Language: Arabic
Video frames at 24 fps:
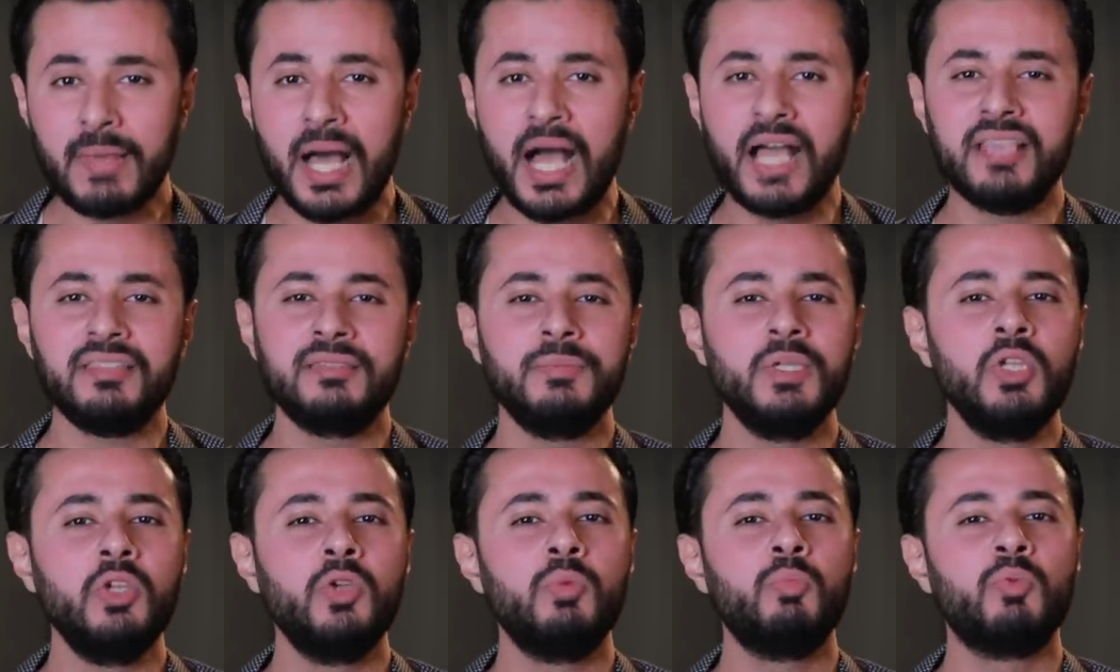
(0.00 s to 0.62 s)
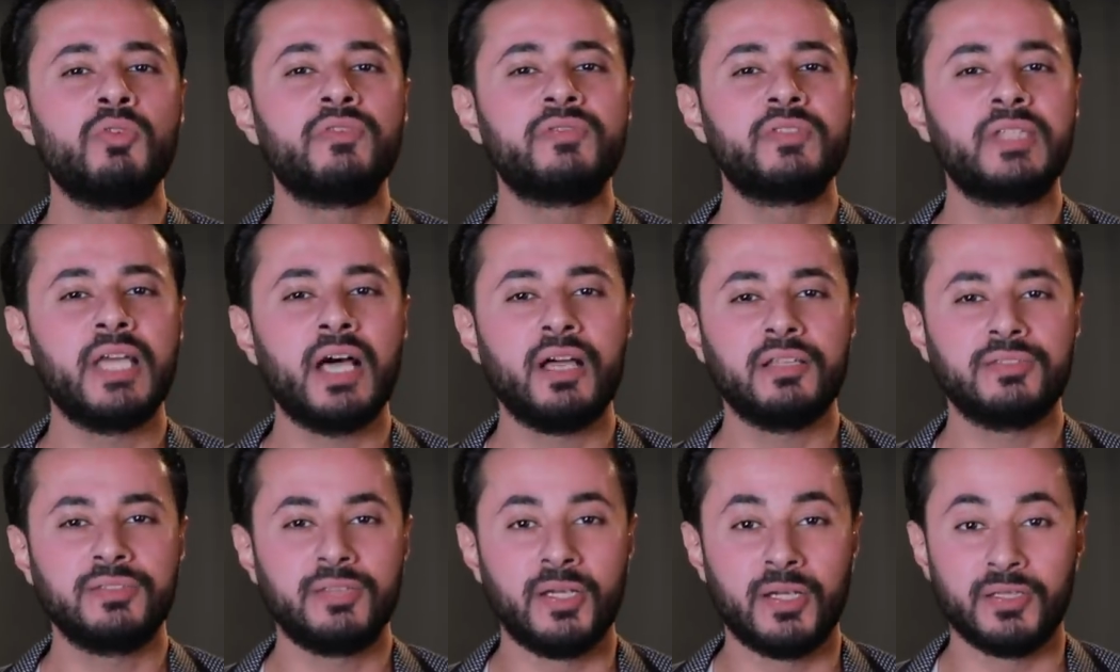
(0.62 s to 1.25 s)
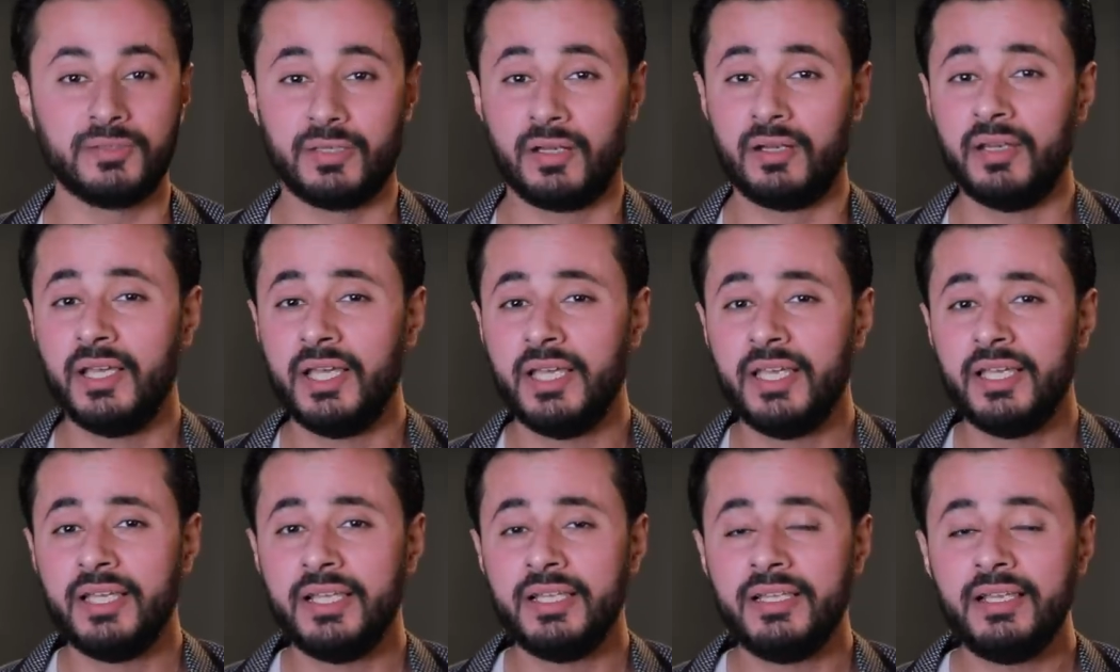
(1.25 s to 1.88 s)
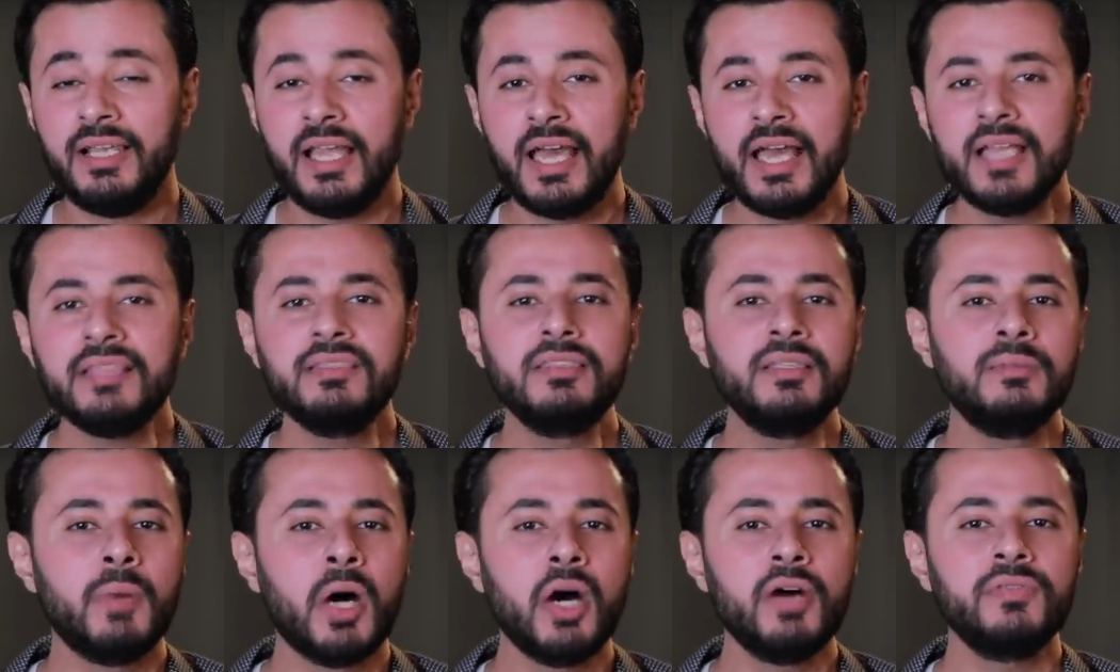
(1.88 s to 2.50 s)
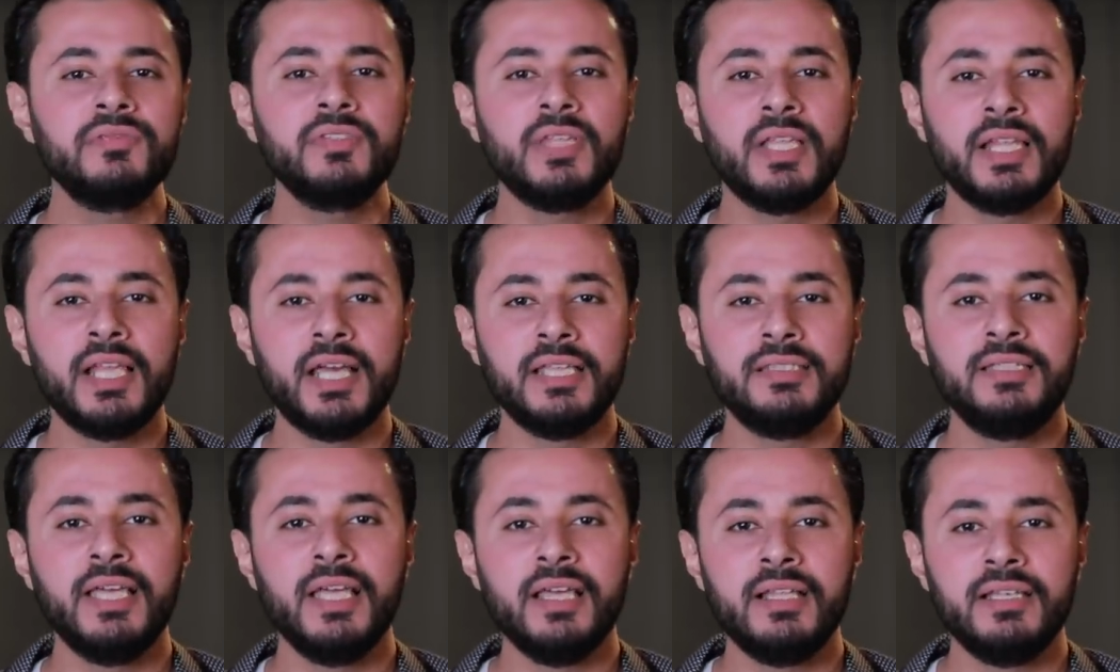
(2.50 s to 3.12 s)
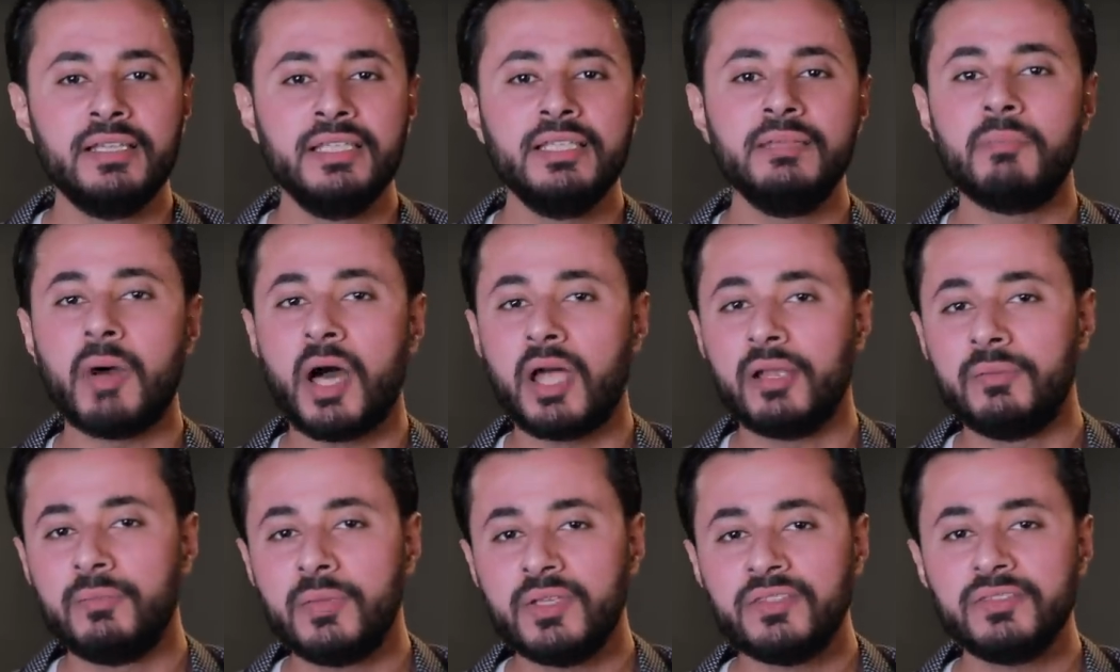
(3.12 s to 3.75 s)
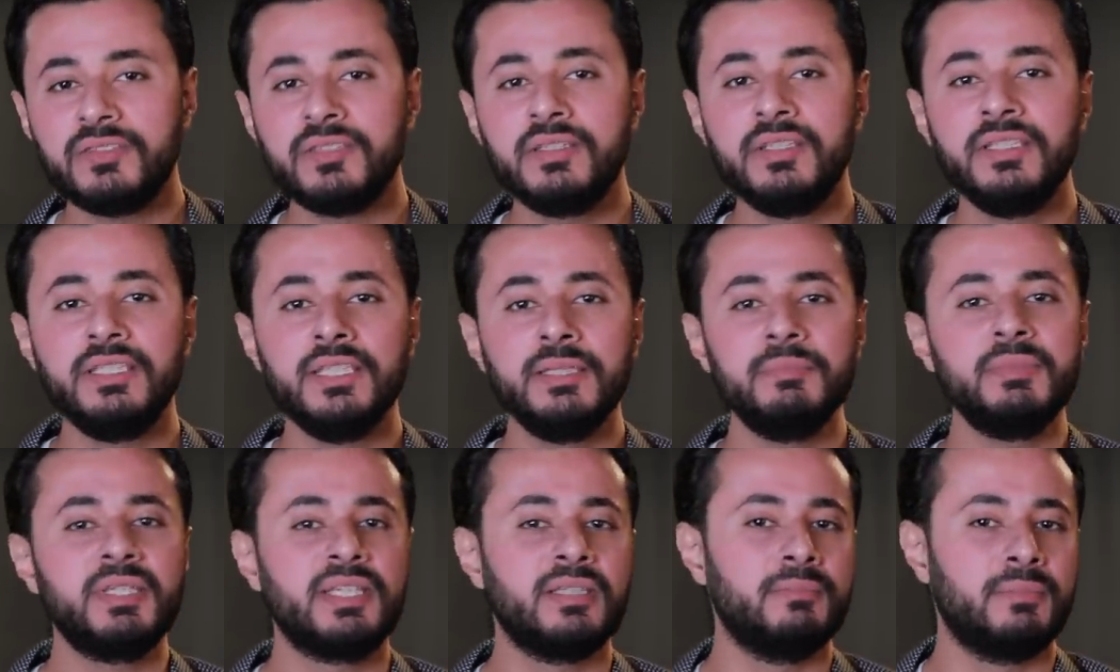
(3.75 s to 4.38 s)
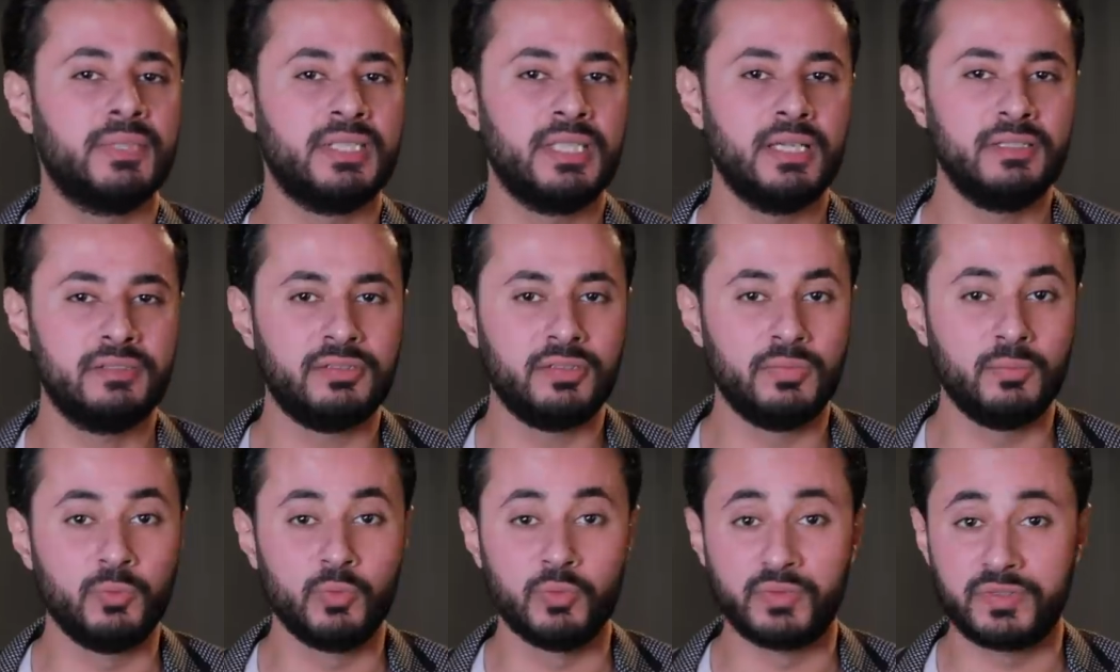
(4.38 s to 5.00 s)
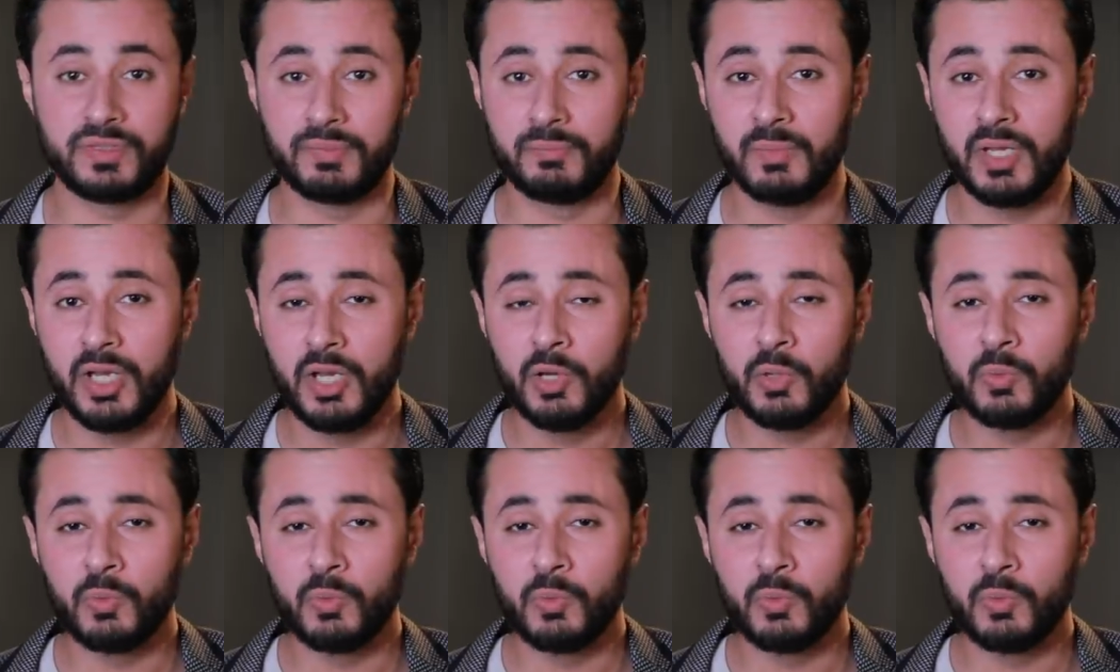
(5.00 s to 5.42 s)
معاه زميله مفتاح طقطق اللي قدم افضل اداء ليه مع المصري يمكن بدايه الموسم